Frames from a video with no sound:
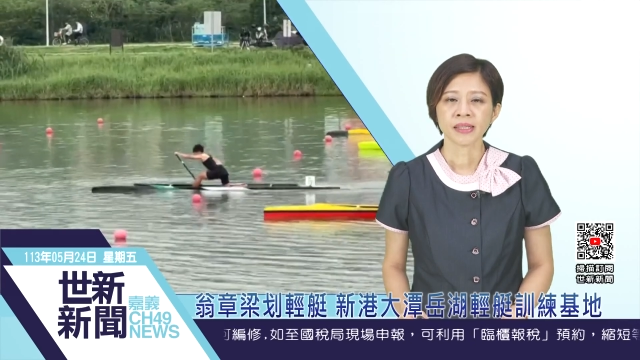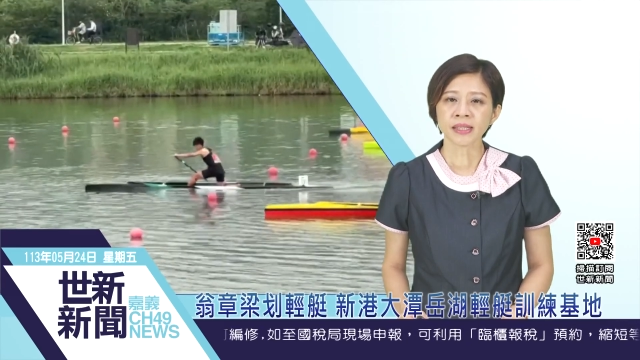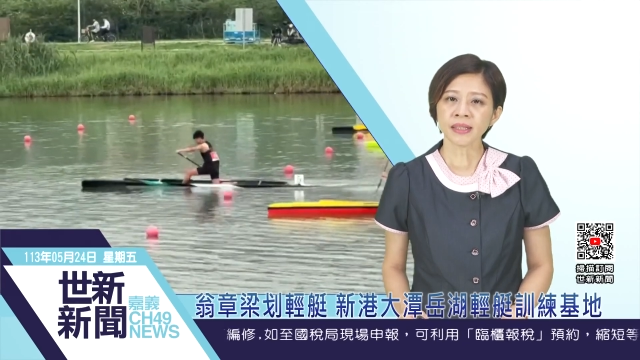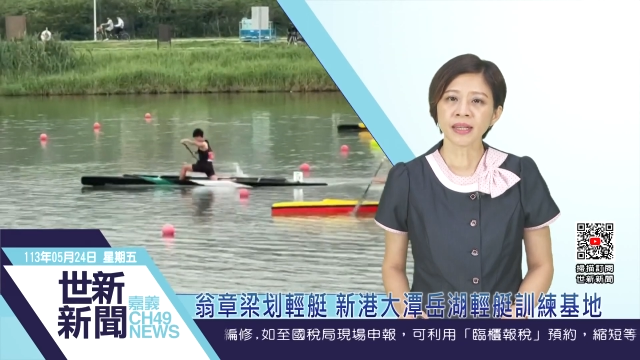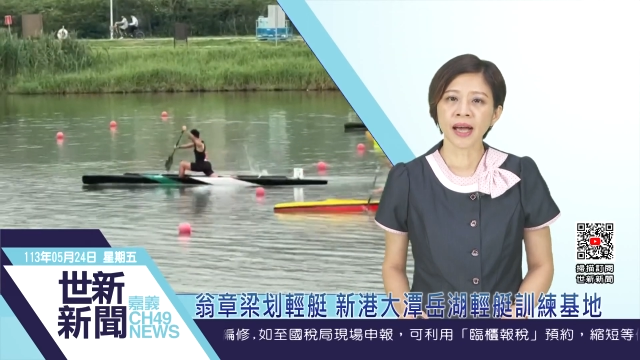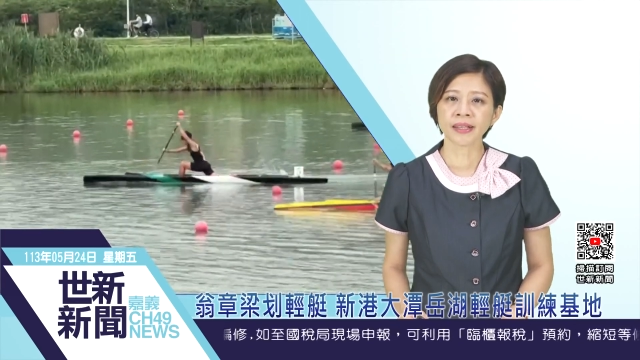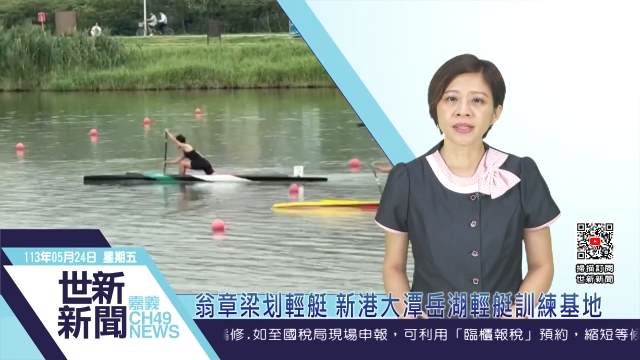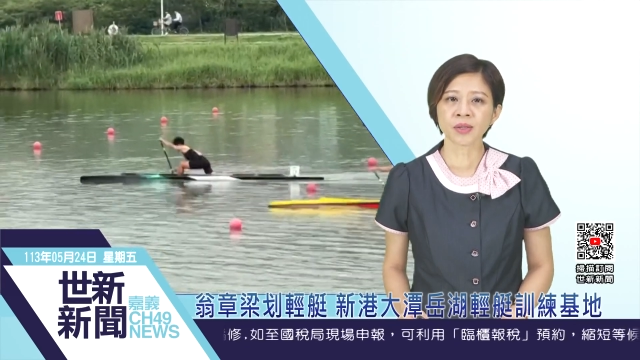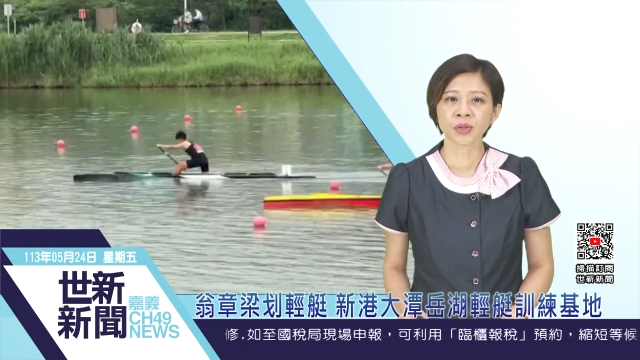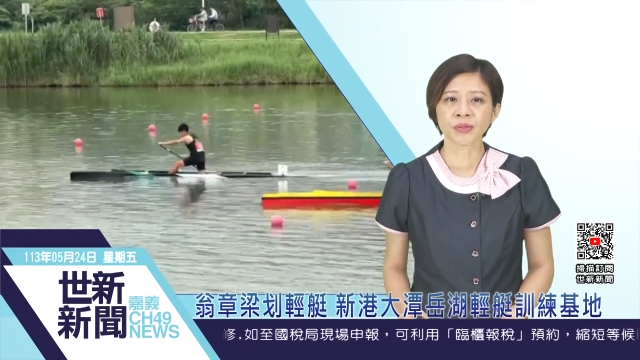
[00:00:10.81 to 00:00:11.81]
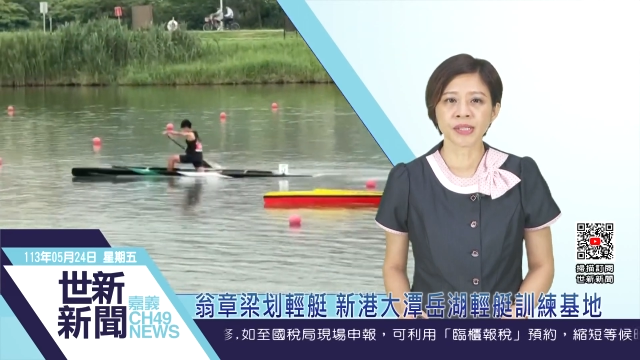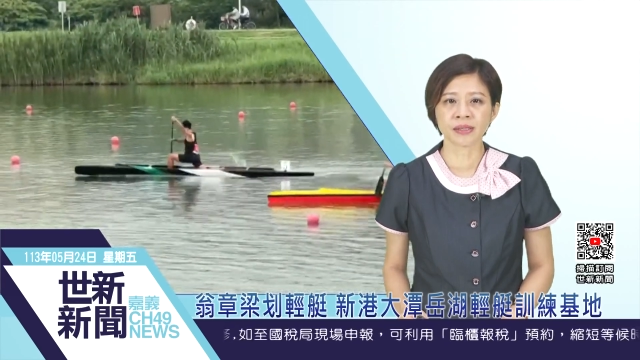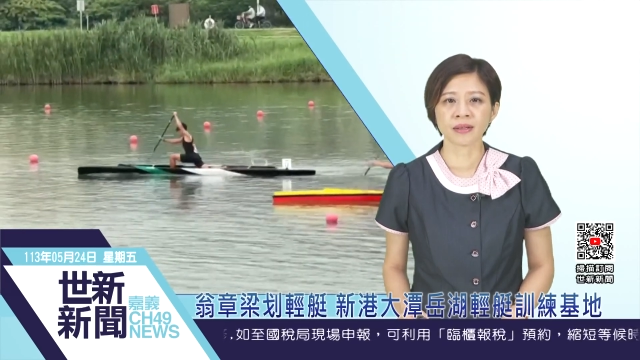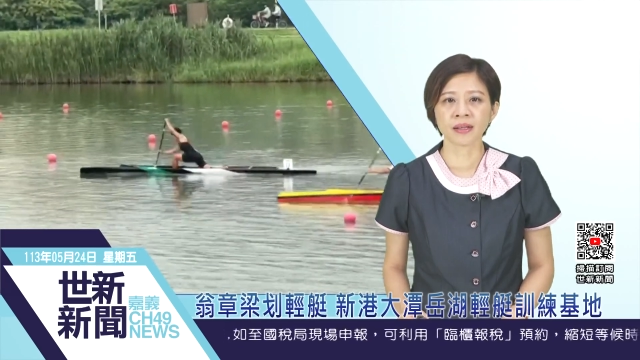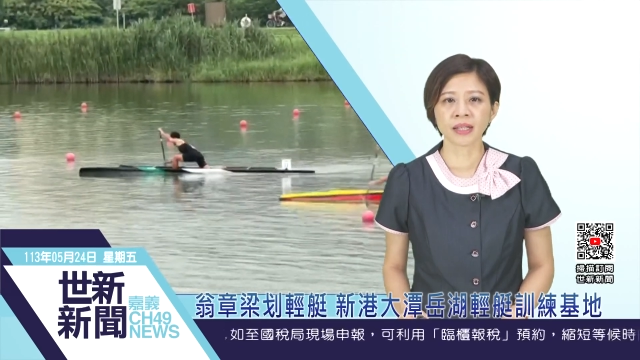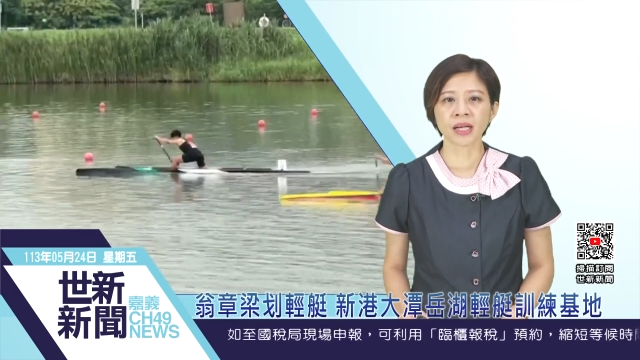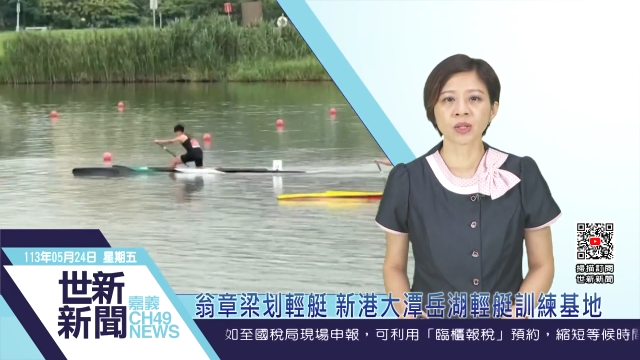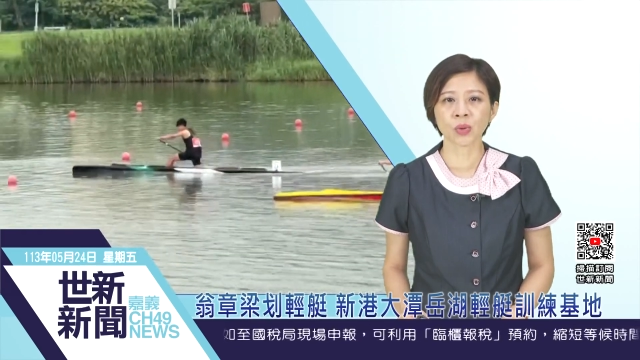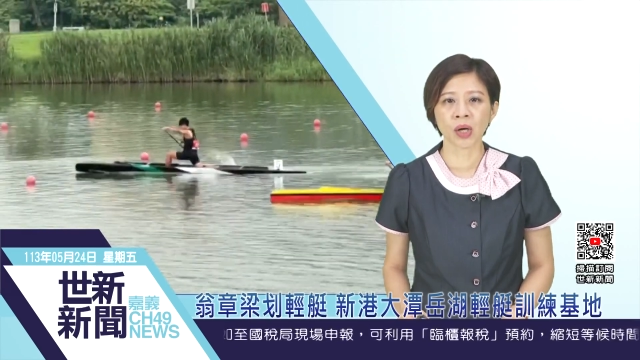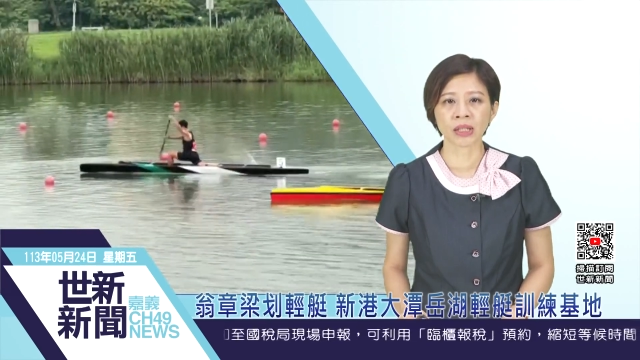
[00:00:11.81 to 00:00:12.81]
七年来，嘉由新港乡
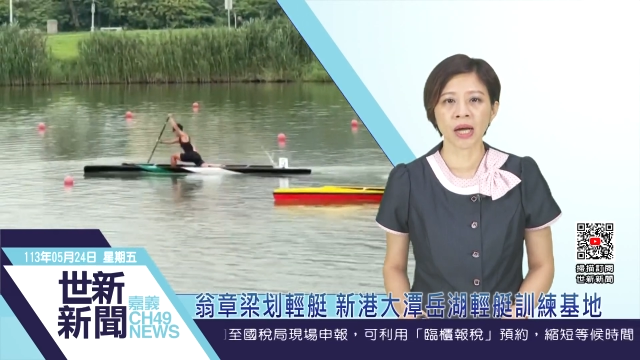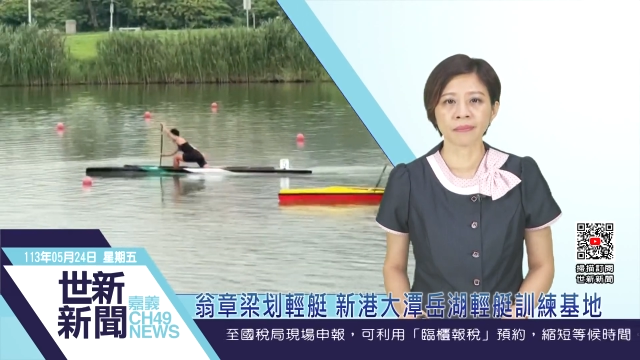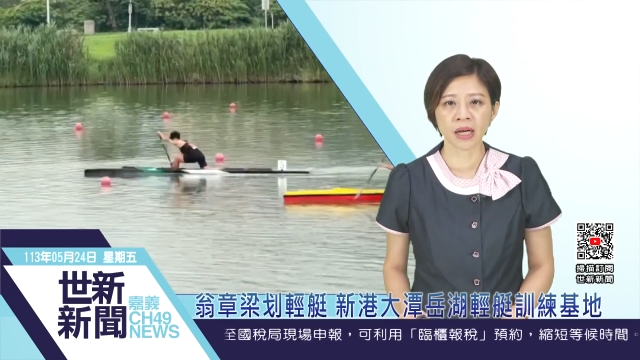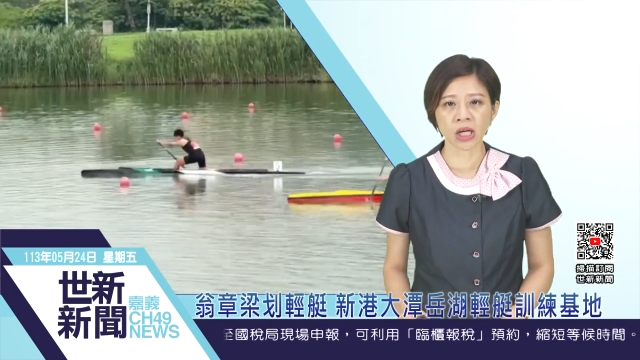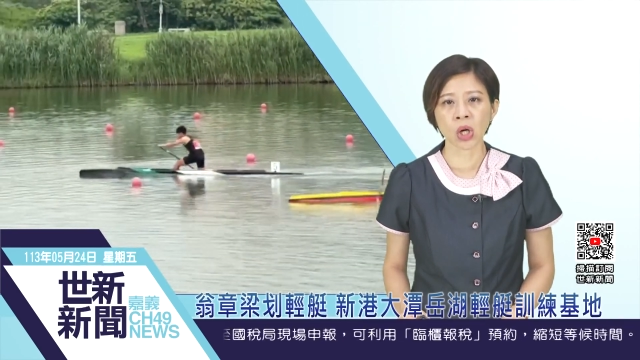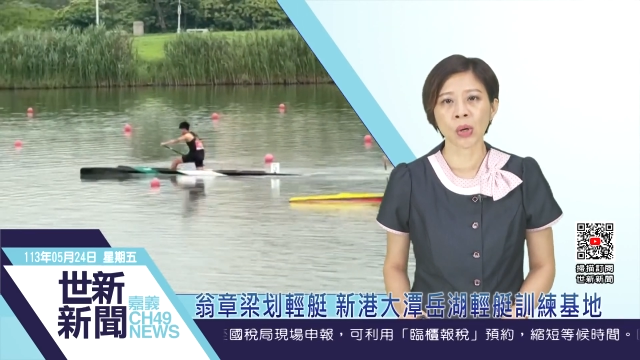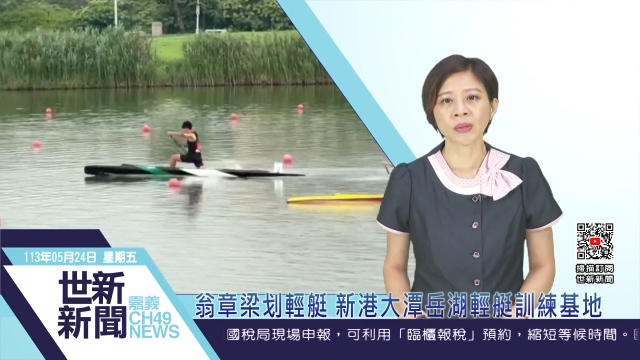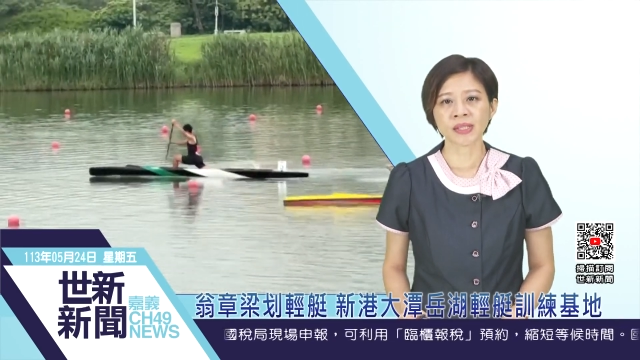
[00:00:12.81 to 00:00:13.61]
大潭、角湖、